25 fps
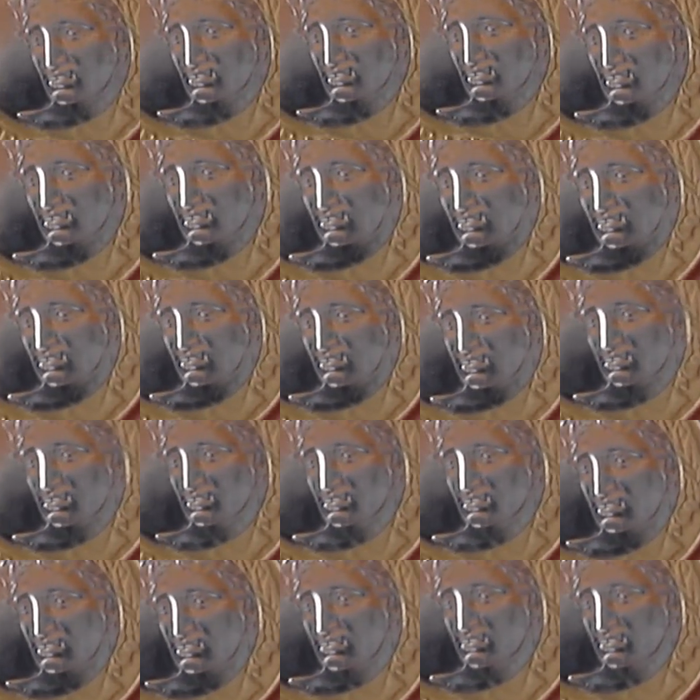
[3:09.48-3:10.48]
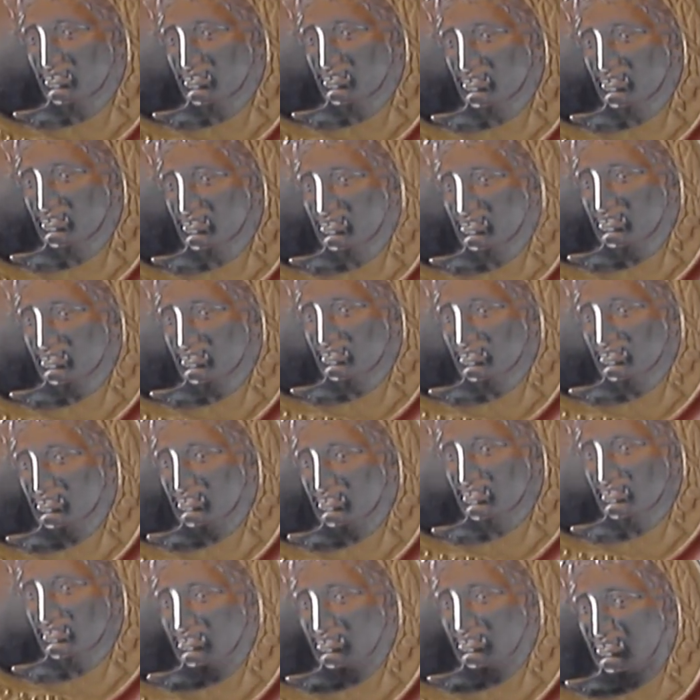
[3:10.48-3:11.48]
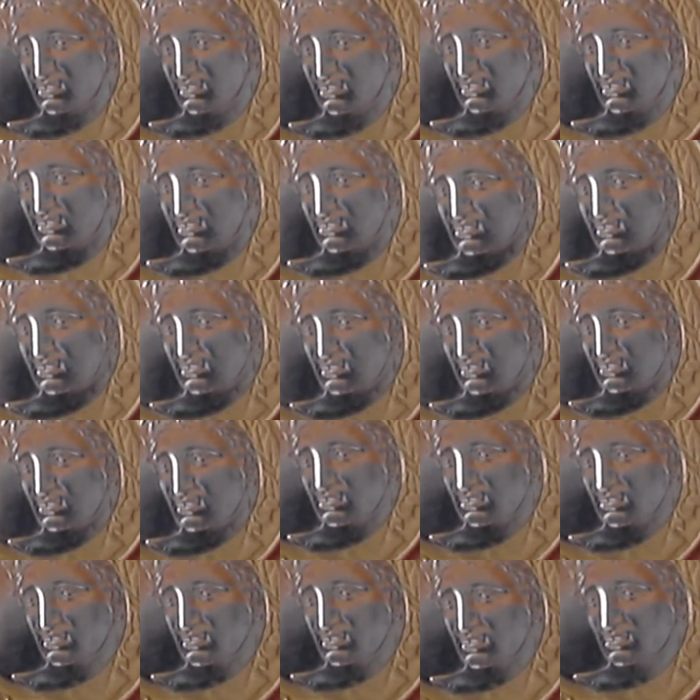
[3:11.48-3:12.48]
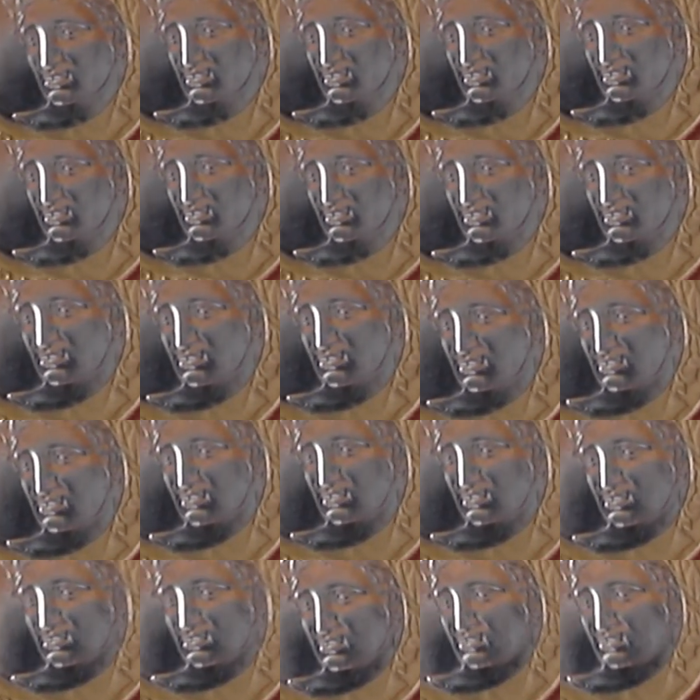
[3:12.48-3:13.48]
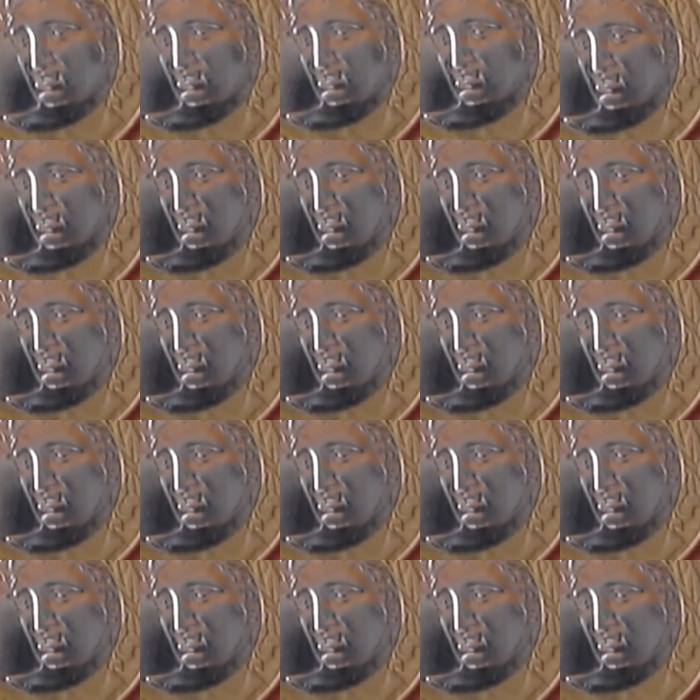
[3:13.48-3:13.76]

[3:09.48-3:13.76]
difícil mesmo, é, a flor de cunha é difícil. Por isso que ela tem esse valor aí de